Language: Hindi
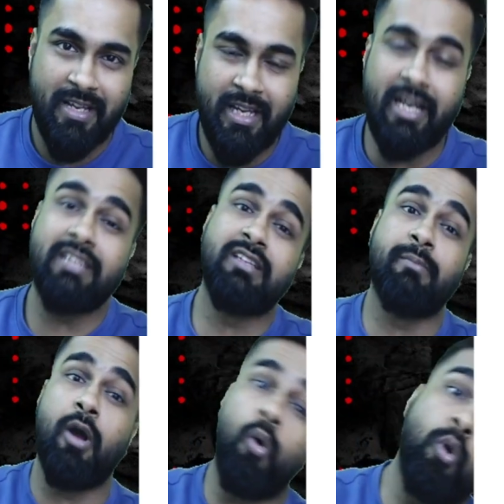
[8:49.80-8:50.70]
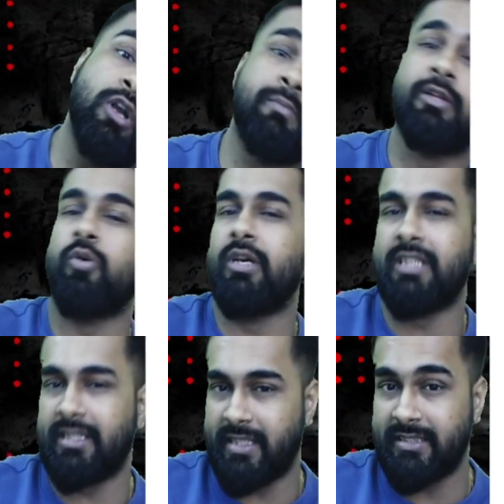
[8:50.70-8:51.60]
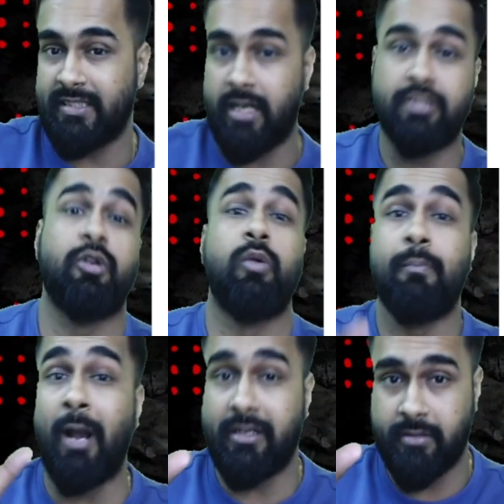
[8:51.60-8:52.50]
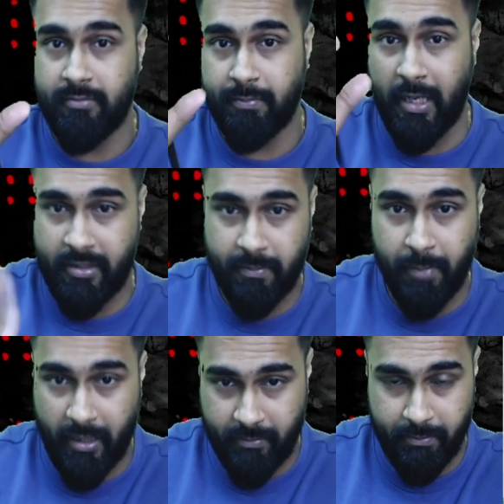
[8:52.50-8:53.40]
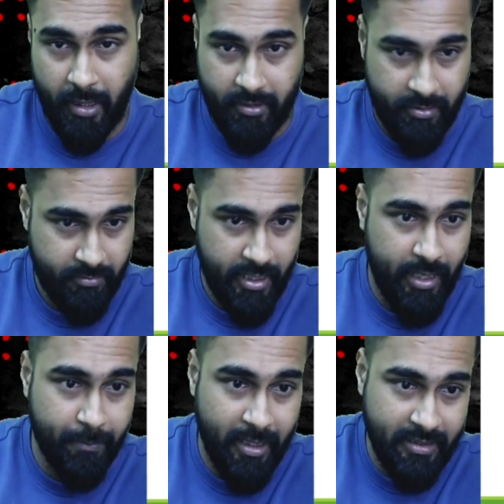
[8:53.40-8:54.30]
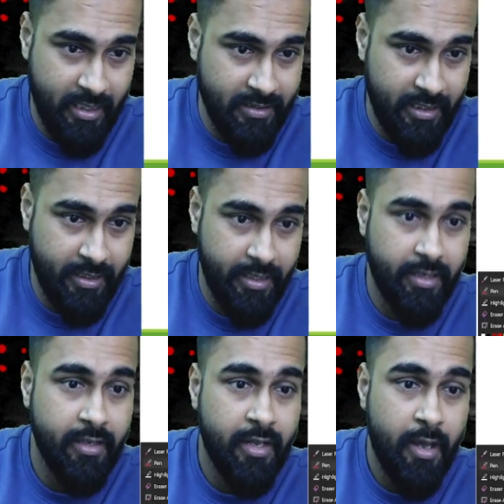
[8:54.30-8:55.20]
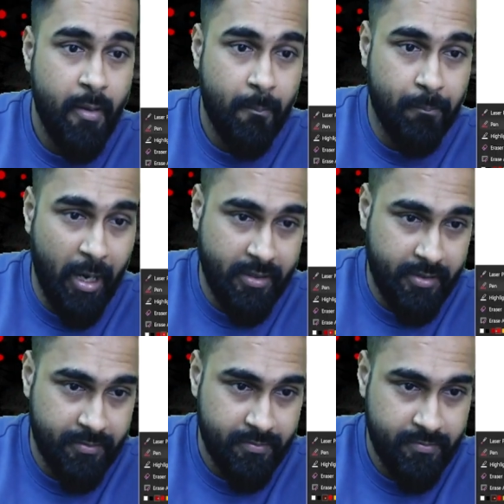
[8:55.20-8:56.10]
कि नहीं सर मैं ओल्ड में 2023 देना चाहूंगा बट बट बट बट एक बात याद रखिए बट